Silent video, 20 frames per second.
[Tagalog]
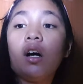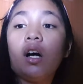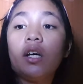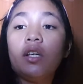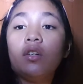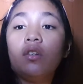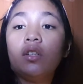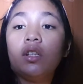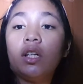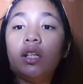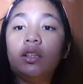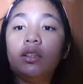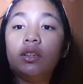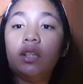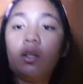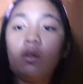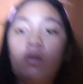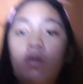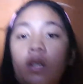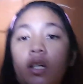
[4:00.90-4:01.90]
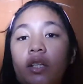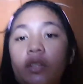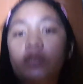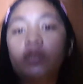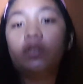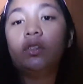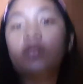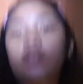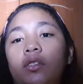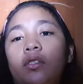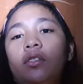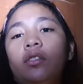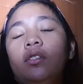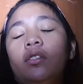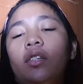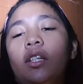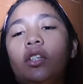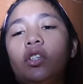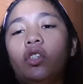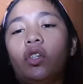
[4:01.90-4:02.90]
kayo, ang ganda ko ngayon.
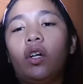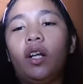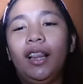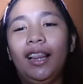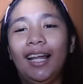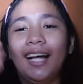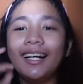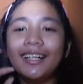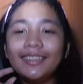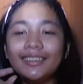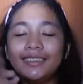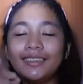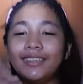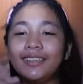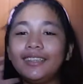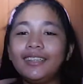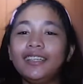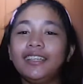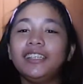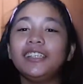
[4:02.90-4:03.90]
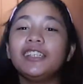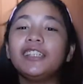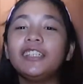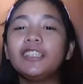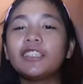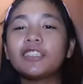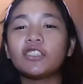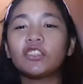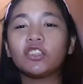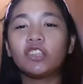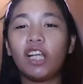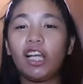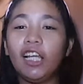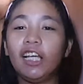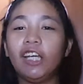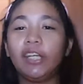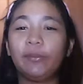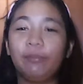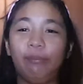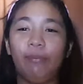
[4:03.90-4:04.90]
Medyo ko. Nililinis ko talaga
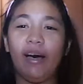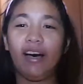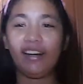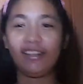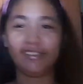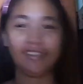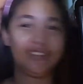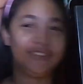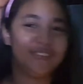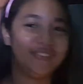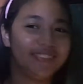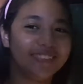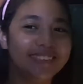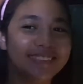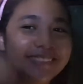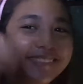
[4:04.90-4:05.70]
yung background.